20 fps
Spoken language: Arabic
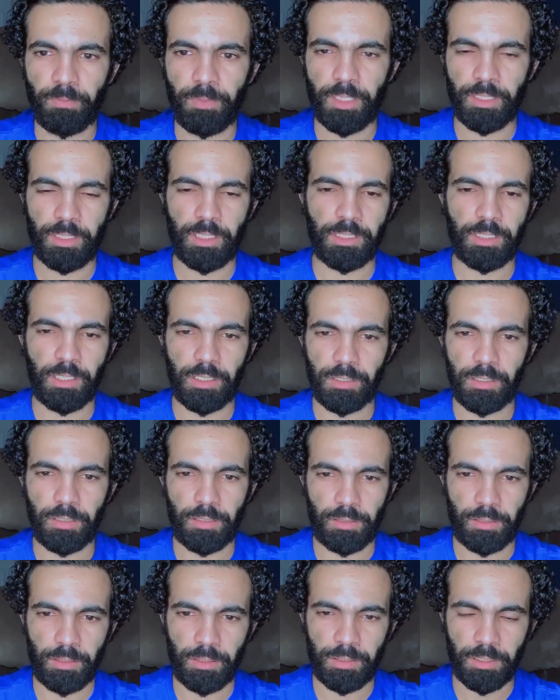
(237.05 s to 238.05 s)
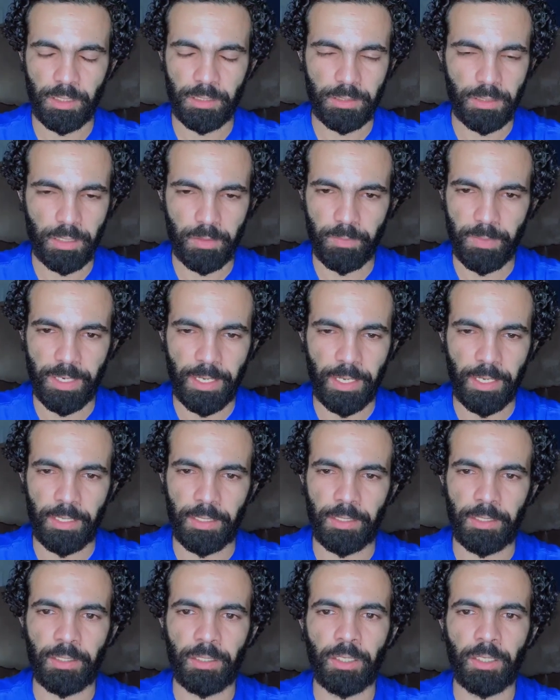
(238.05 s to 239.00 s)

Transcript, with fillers: انت تقدر تختار مجال